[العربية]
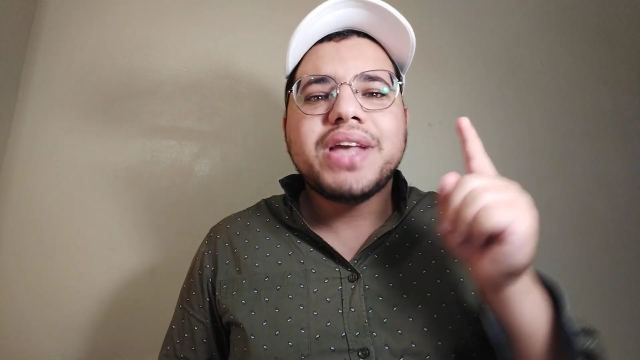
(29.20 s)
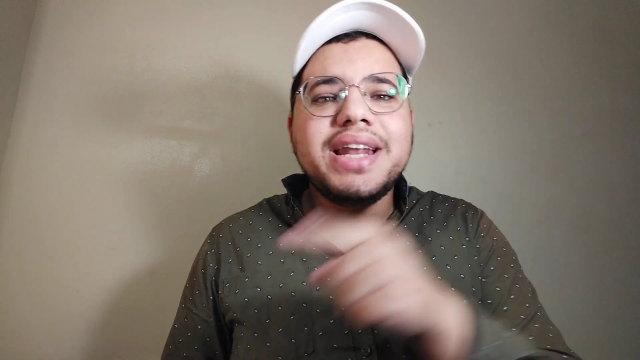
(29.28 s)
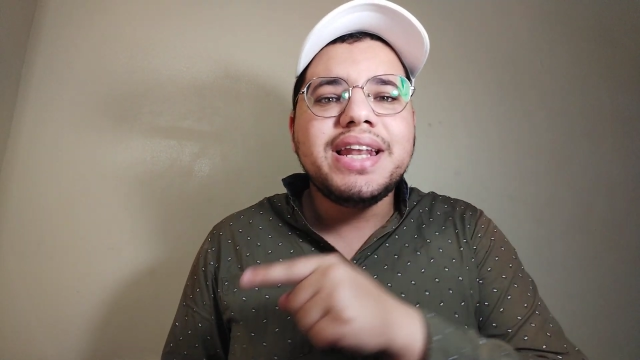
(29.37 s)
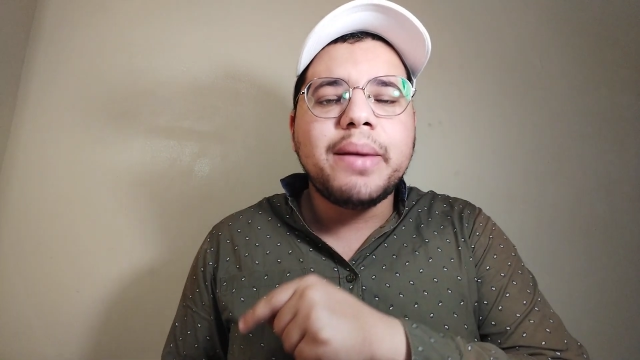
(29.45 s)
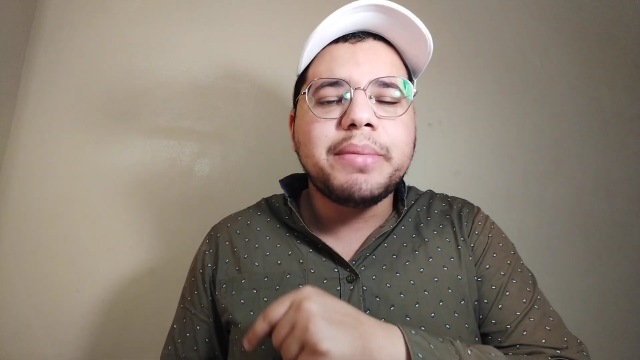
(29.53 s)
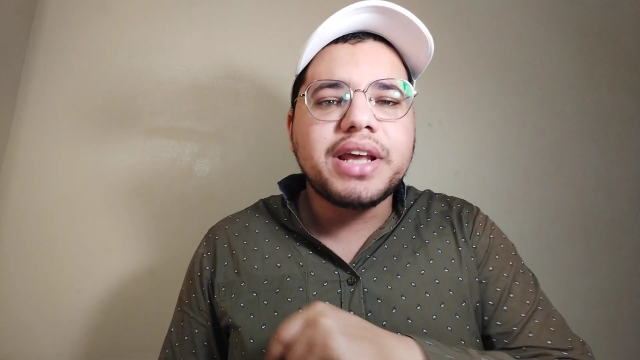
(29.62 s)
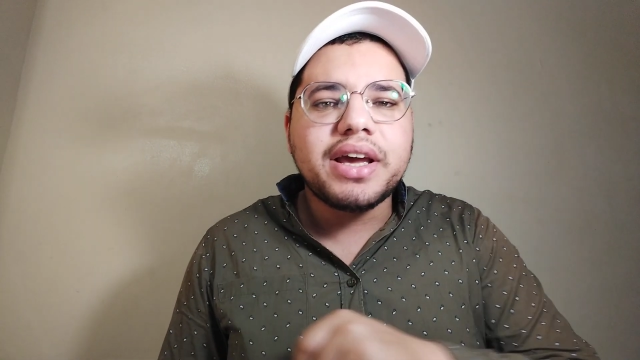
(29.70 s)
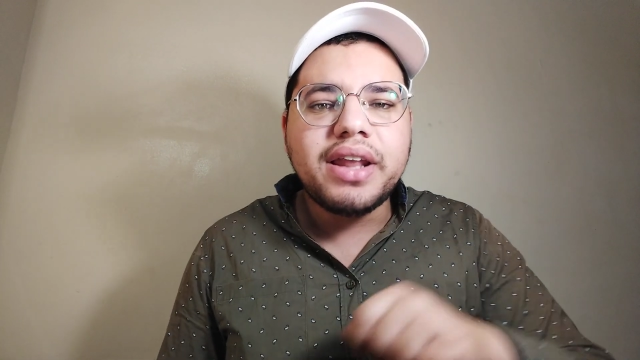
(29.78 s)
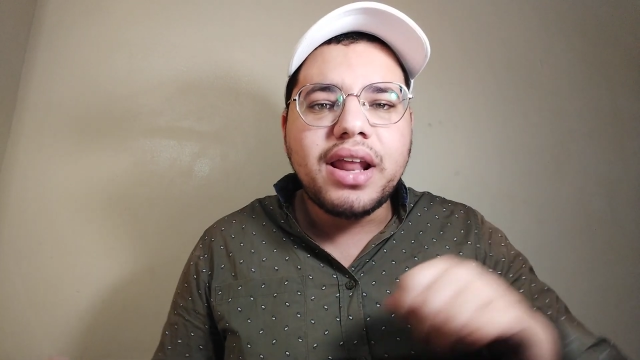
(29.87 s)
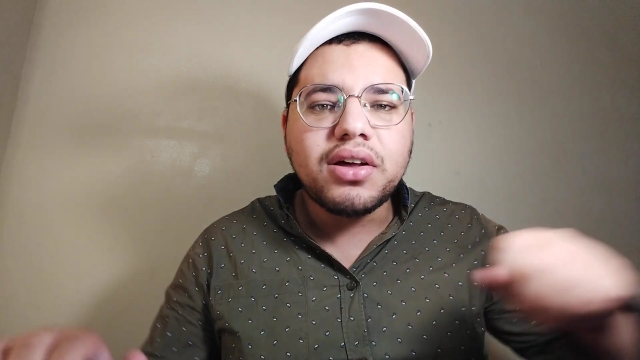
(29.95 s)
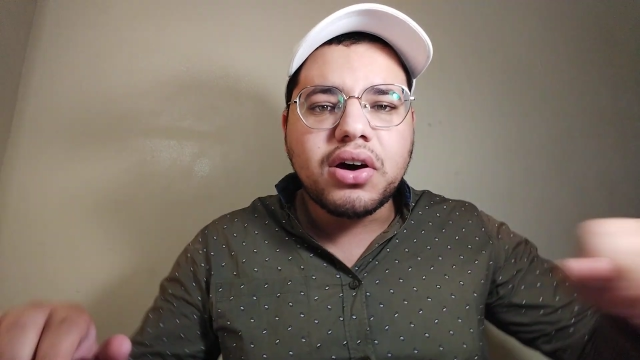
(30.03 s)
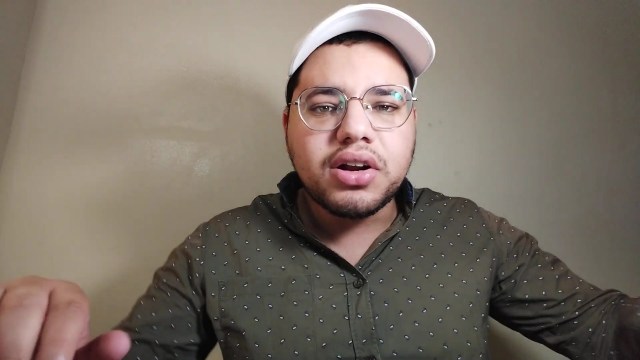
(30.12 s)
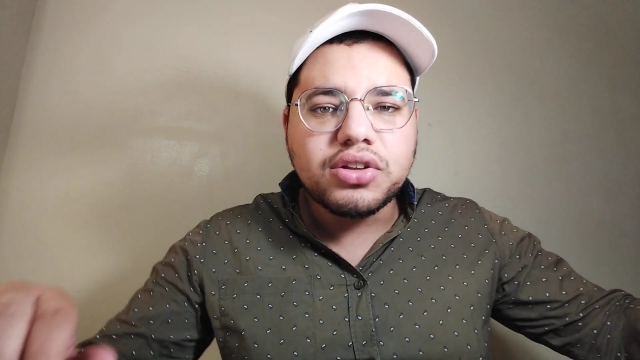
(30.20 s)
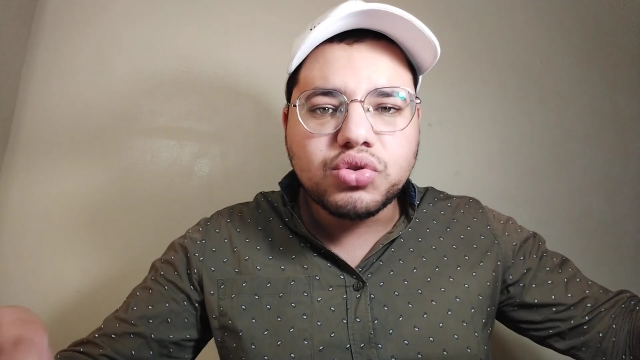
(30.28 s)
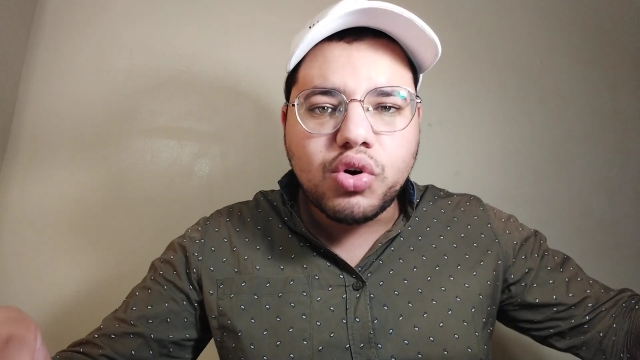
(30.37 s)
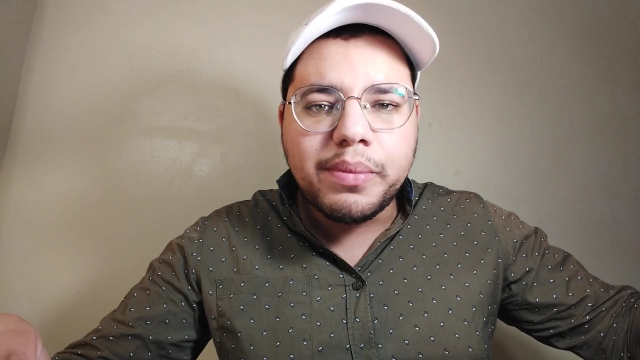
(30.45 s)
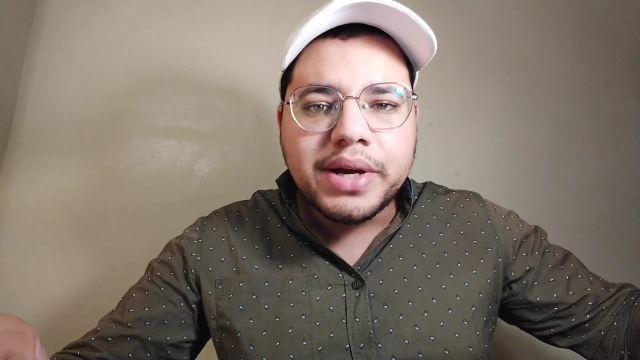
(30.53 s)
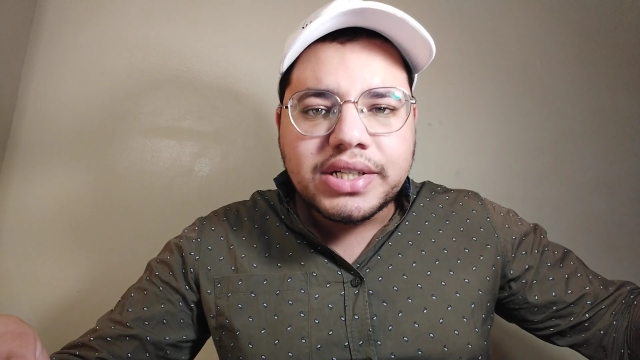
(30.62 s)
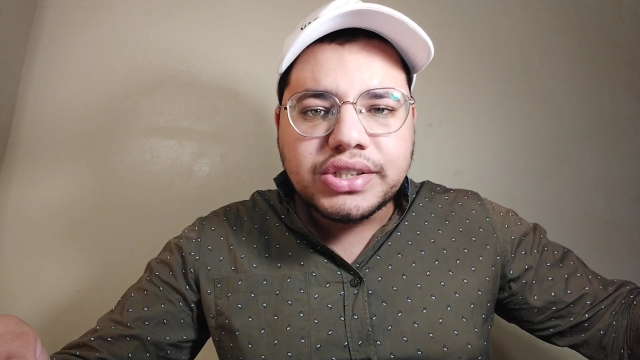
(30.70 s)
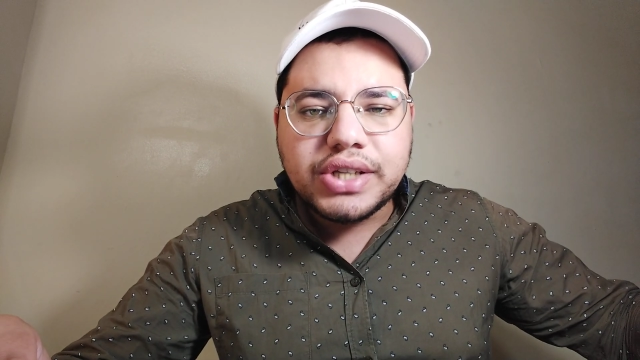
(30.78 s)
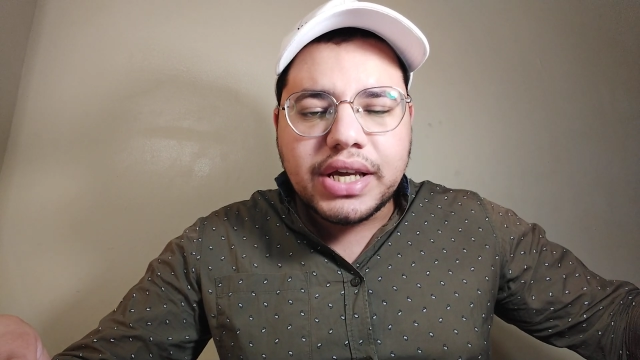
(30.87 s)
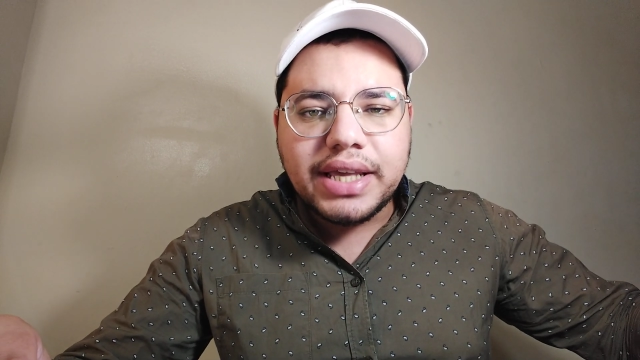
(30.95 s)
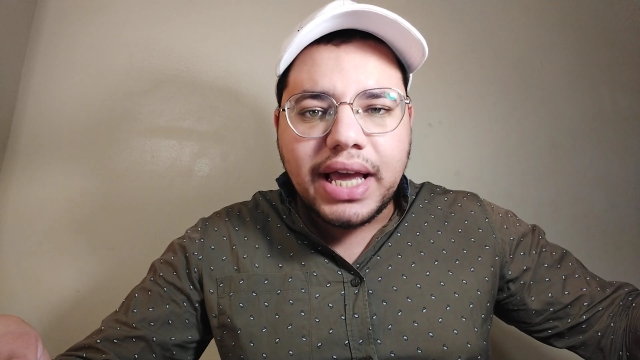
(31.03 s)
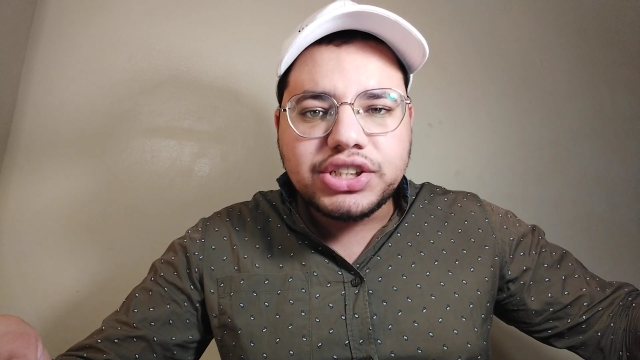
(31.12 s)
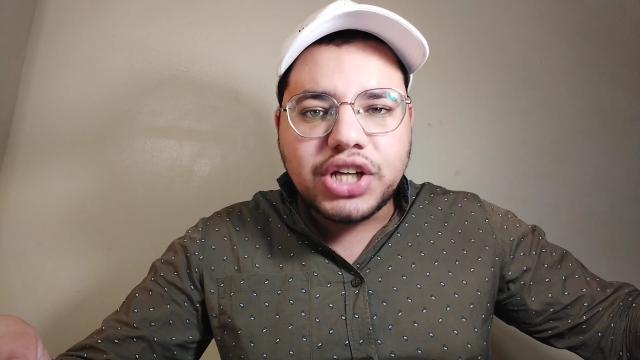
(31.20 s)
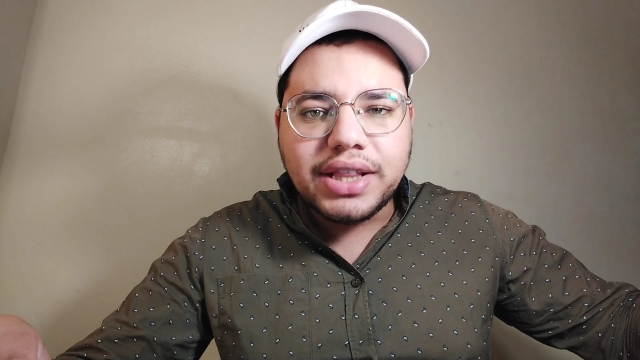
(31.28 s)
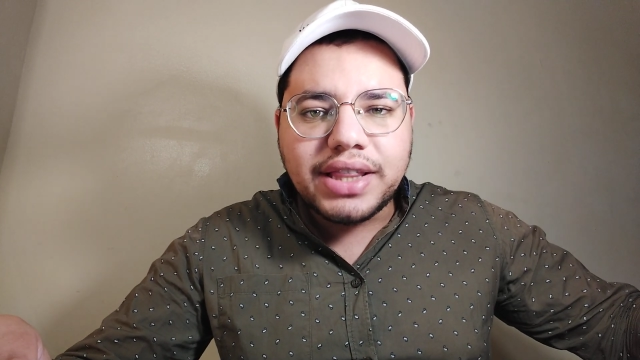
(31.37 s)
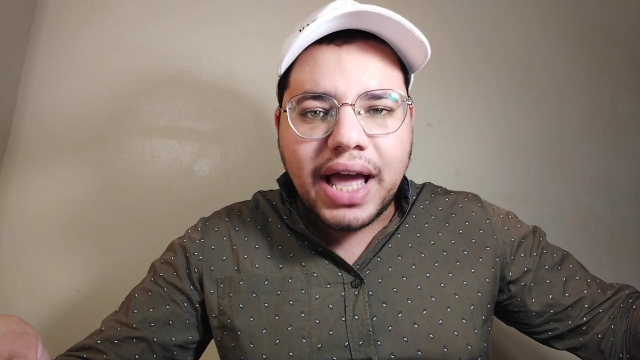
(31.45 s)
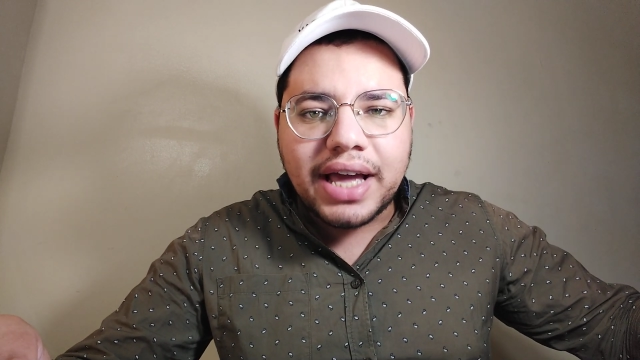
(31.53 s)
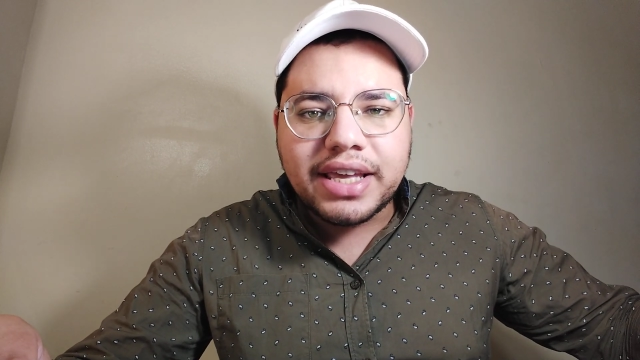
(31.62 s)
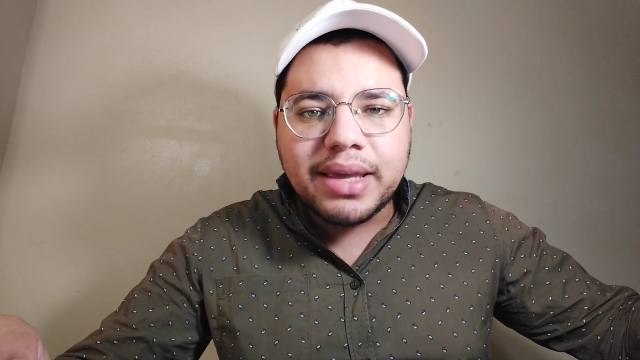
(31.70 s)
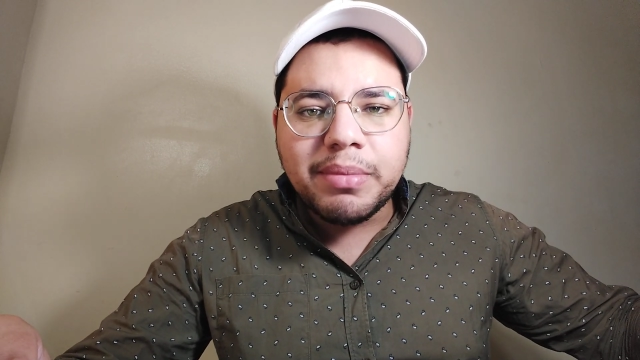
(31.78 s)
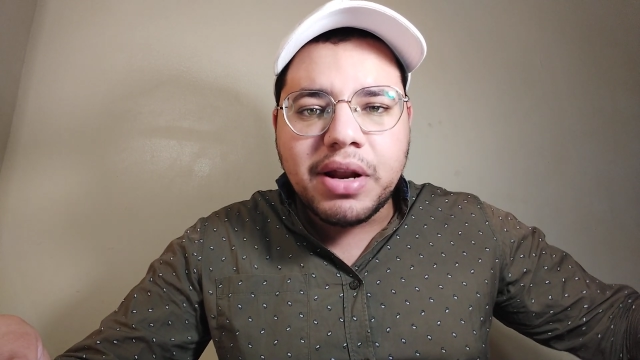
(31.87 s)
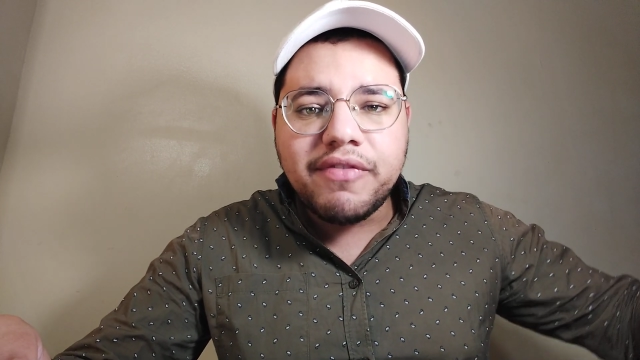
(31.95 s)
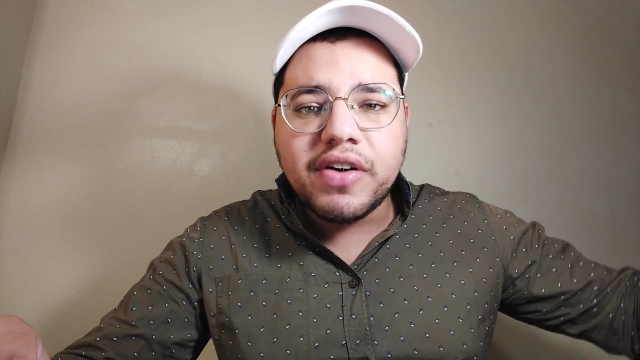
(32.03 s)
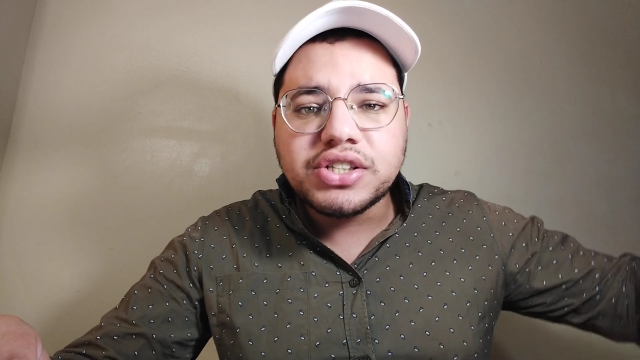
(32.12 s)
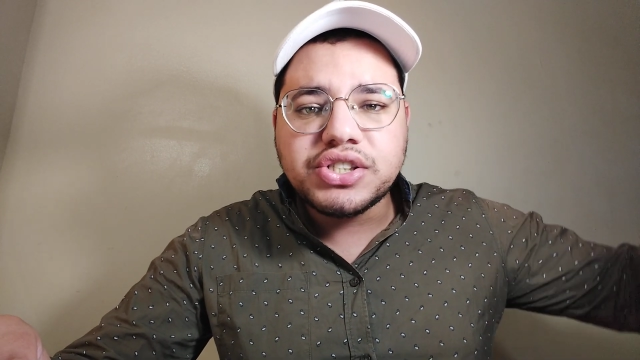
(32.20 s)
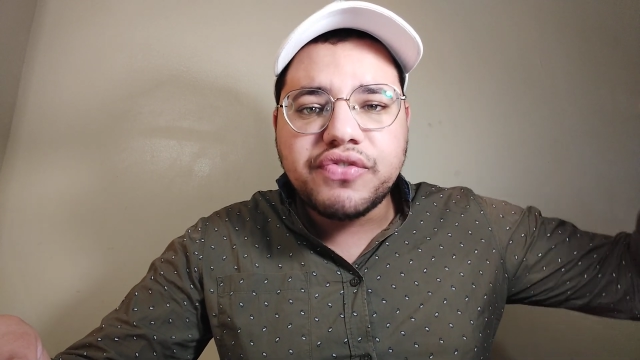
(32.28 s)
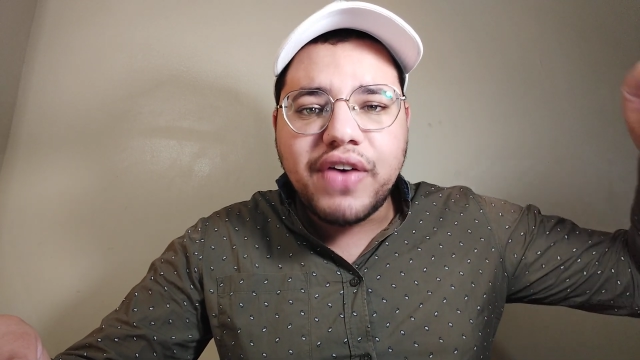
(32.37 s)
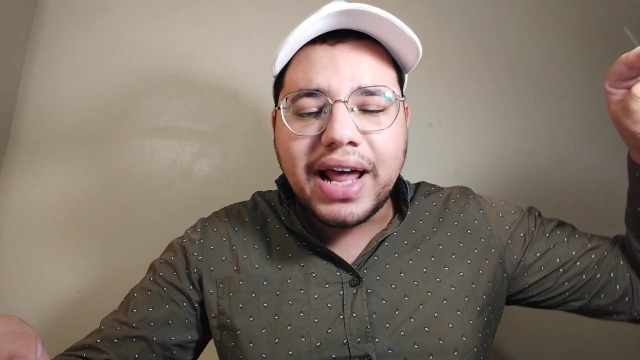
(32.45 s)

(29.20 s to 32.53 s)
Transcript: إلا من خلال قناتكم زياش عند حكيم لافرز